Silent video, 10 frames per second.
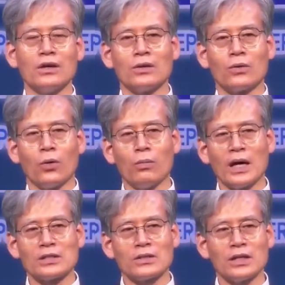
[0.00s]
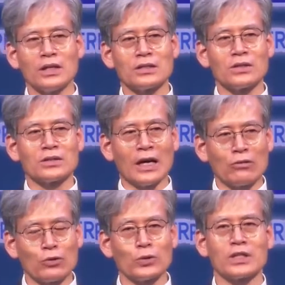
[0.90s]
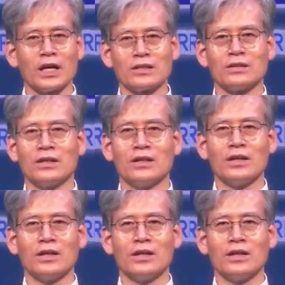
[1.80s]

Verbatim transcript: 로마서에서 다루고자 하는